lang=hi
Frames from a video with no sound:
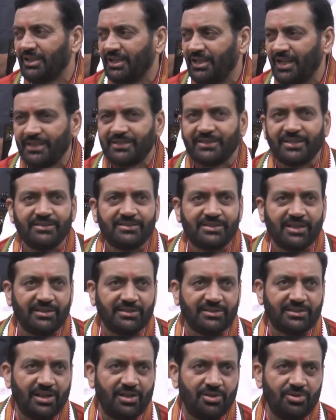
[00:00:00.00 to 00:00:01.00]
इलेक्शन
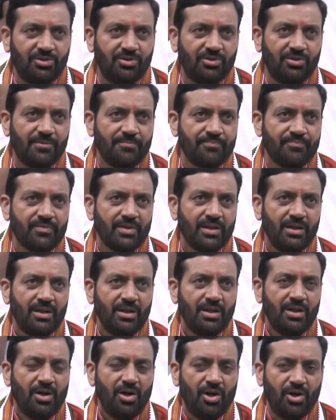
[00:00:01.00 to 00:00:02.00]
चलता हो
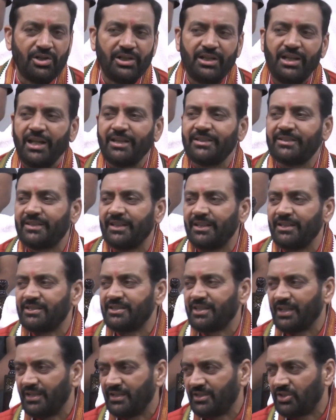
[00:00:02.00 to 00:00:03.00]
और इलेक्शन
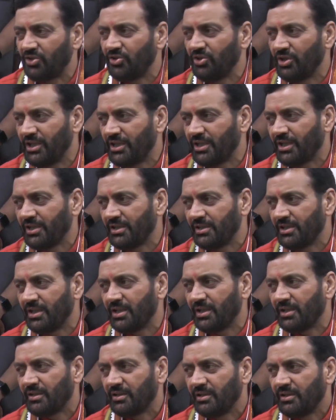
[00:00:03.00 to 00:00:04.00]
चलते हुए के
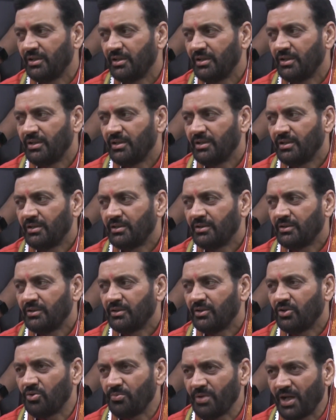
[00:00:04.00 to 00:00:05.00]
अंदर
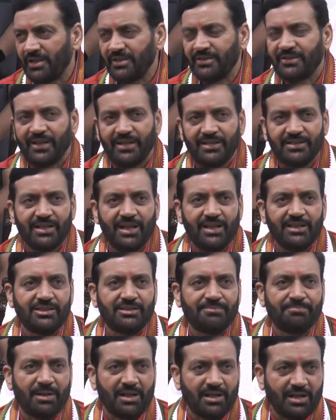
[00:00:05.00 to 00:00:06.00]
कुमारी शैलजा
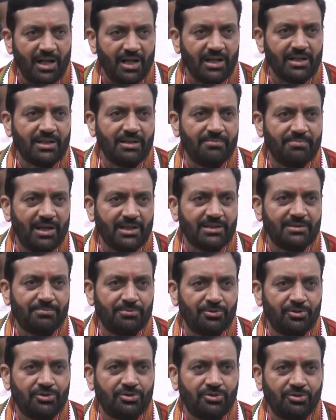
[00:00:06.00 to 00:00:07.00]
इस प्रकार की बात
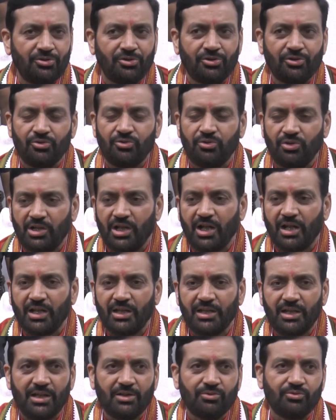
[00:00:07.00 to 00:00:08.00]
बोलती हो कि हुड्डा
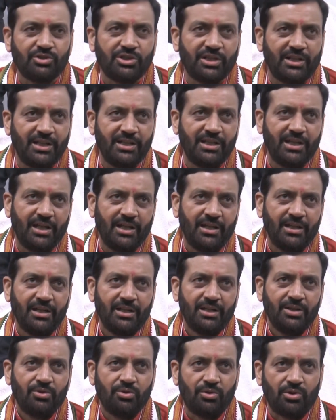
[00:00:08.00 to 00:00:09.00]
का यहाँ कुछ नहीं है
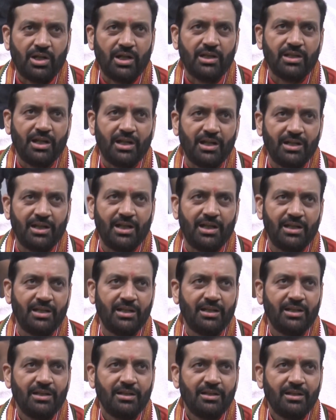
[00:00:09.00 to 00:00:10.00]
हुड्डा यहाँ ना
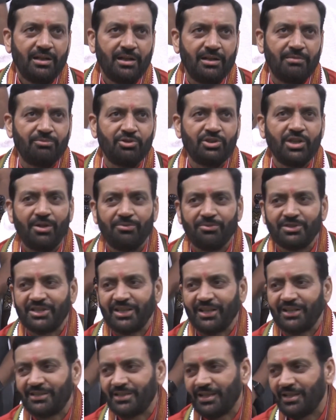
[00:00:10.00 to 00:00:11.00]
आए और मुझे
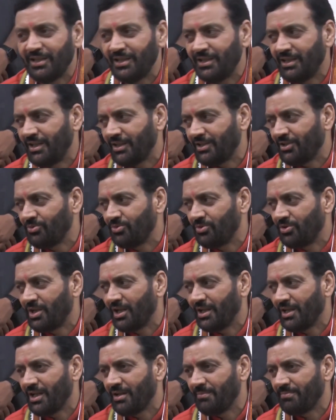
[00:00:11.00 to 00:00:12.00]
आवश्यकता नहीं है कि
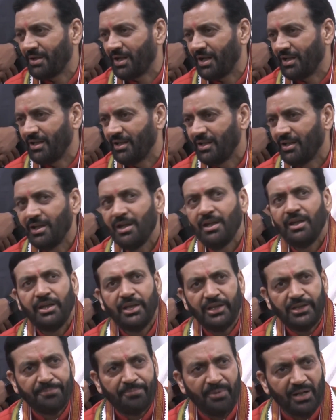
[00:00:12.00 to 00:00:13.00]
हुड्डा यहाँ पर आए
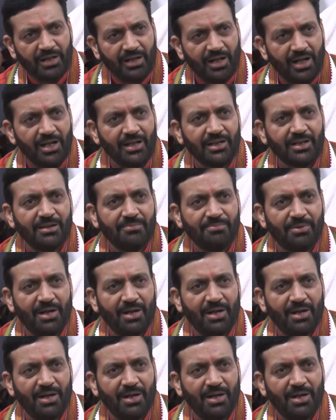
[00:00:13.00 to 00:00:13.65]
इस प्रकार की